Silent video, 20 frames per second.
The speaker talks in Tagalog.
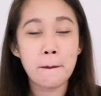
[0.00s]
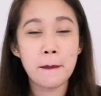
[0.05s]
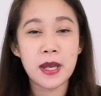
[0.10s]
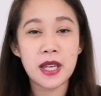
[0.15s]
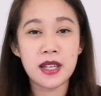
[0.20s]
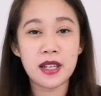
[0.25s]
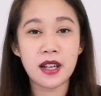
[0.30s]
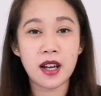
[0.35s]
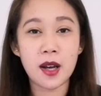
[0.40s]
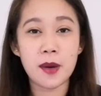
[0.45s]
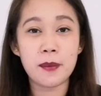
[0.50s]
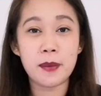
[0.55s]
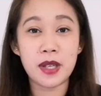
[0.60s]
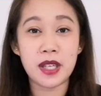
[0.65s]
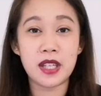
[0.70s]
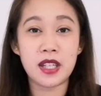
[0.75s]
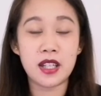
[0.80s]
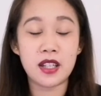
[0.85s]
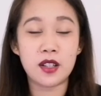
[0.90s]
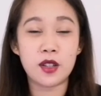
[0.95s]

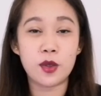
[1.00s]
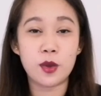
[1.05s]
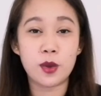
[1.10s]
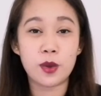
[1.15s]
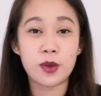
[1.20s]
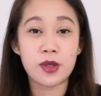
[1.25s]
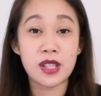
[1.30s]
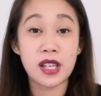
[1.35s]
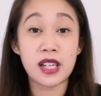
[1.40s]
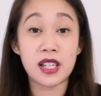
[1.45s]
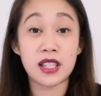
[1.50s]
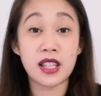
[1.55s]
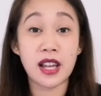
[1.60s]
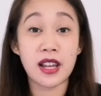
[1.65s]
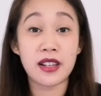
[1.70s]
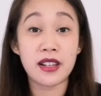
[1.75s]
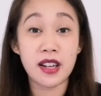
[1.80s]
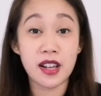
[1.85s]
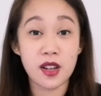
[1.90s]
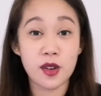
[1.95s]
pinaka-meaning nung
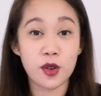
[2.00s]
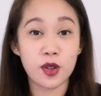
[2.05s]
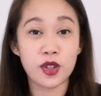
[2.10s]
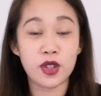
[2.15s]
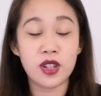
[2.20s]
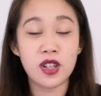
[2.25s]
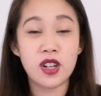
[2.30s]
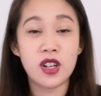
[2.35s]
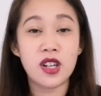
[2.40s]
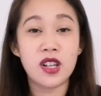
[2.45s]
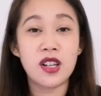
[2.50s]
salita na yun